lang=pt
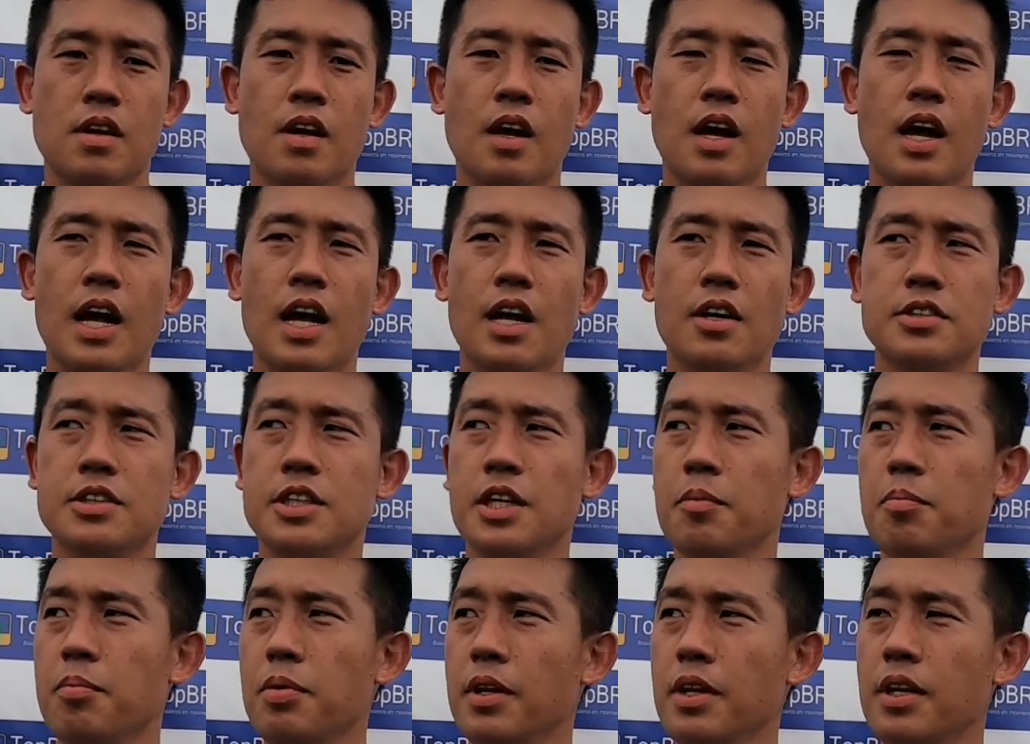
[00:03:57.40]
É, eu
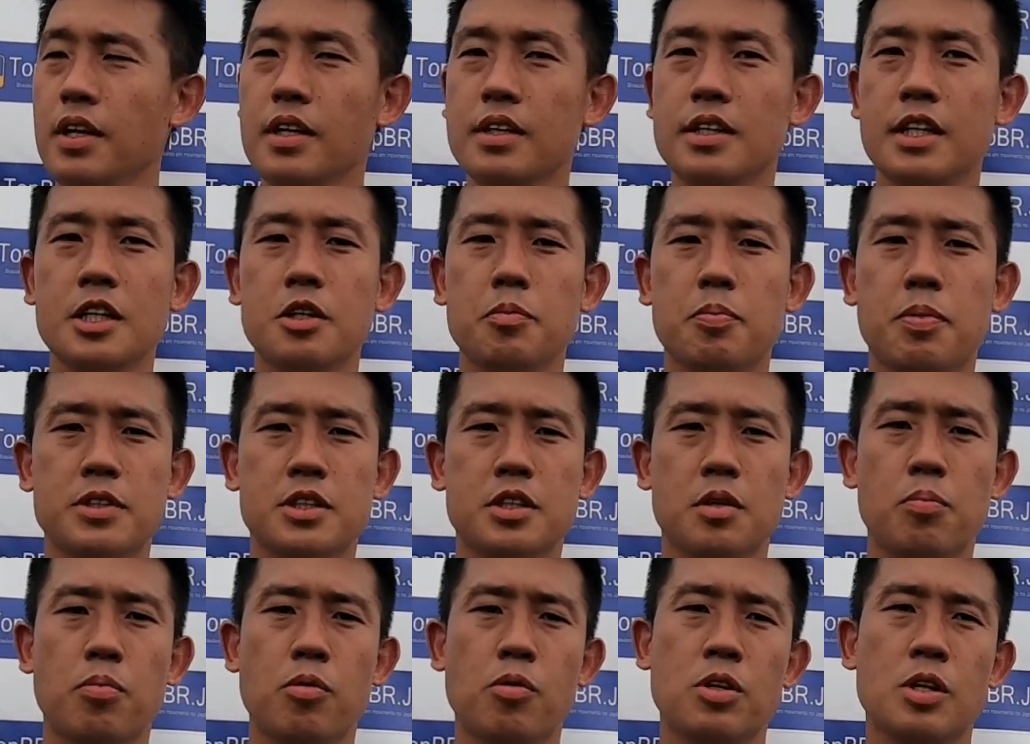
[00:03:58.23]
sempre tento
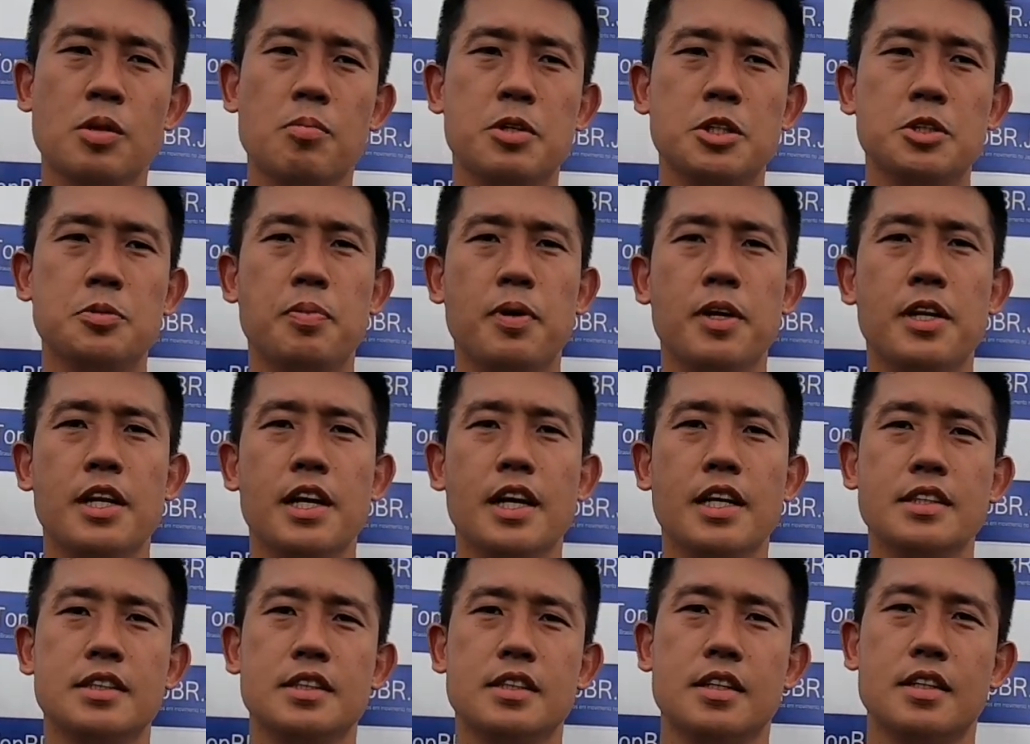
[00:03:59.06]
passar um pouco da minha
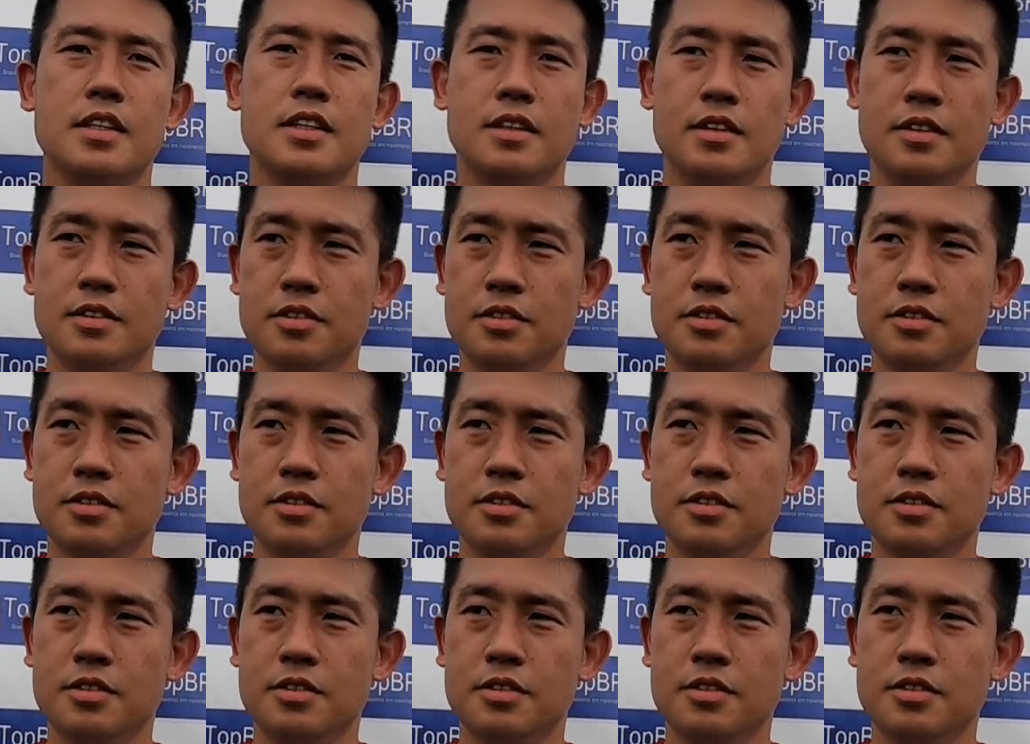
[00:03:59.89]
experiência, né?